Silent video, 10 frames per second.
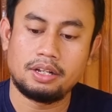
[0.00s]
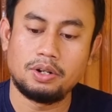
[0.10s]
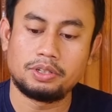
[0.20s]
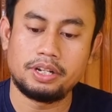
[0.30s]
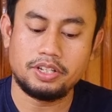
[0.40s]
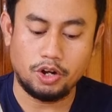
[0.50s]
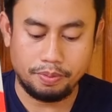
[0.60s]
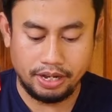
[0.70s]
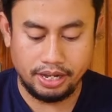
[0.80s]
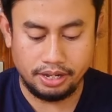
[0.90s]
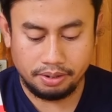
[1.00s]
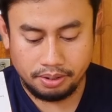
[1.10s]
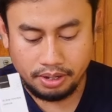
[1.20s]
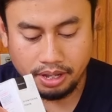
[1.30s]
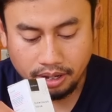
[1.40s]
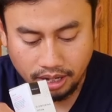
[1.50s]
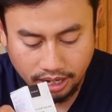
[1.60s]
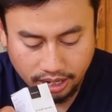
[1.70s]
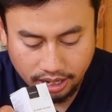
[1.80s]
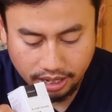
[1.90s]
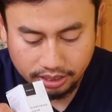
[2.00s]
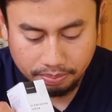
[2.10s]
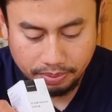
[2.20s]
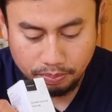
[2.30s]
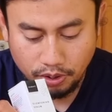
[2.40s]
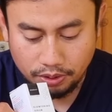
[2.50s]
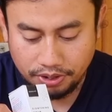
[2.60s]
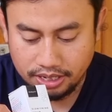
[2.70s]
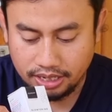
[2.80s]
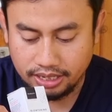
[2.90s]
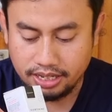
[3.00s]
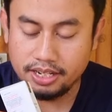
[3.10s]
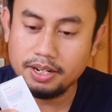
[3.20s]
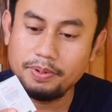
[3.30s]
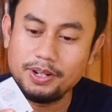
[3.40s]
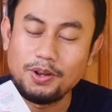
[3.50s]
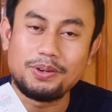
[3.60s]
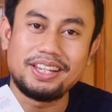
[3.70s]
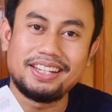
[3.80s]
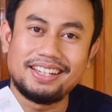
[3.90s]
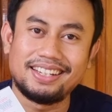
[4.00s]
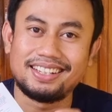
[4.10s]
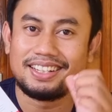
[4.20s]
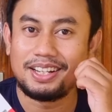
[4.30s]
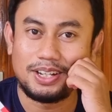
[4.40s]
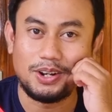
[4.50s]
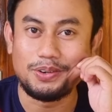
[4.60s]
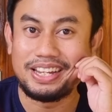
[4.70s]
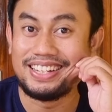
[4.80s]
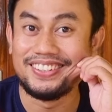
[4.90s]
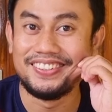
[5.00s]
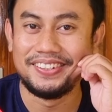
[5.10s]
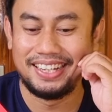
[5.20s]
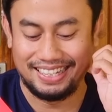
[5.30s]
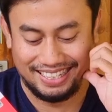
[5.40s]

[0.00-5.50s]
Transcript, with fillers: glow toning serum ini uh, membuat wajah saya jadi lebih glowing glowing dong.